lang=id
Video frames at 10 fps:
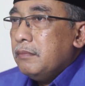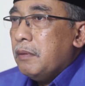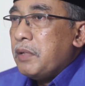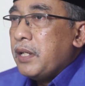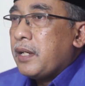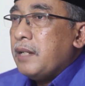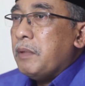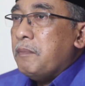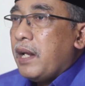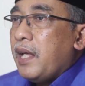memberikan
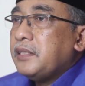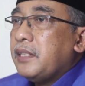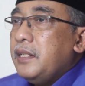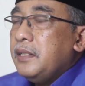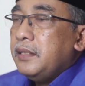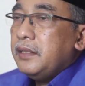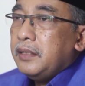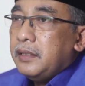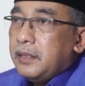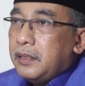pembalasan
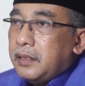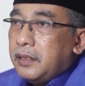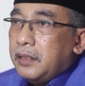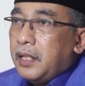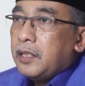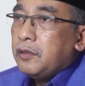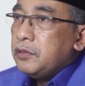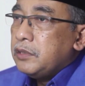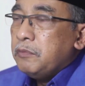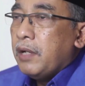yaitu
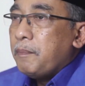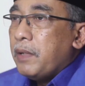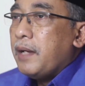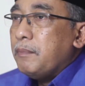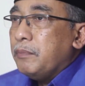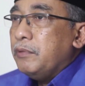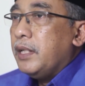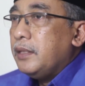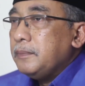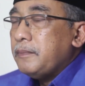sebuah
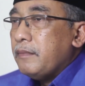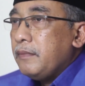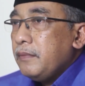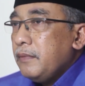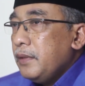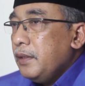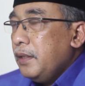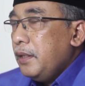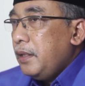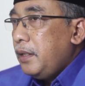pengampunan.
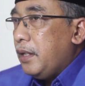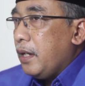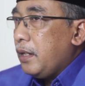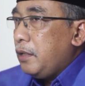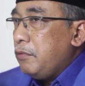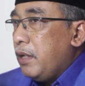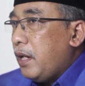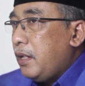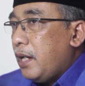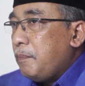Yang
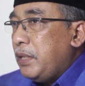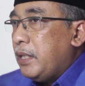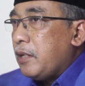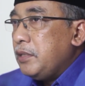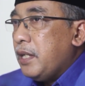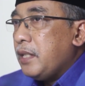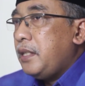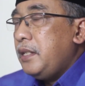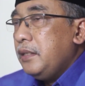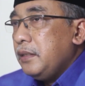kedua adalah bidaro
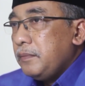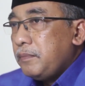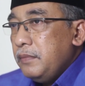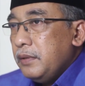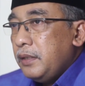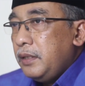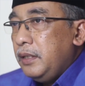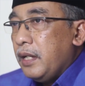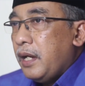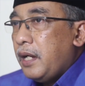jatin
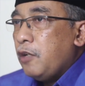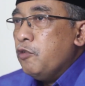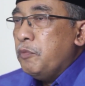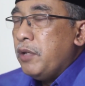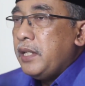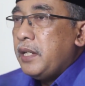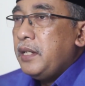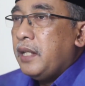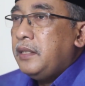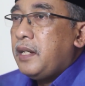yang ada hubungannya
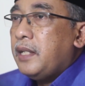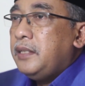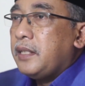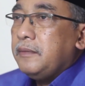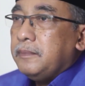dengan derajat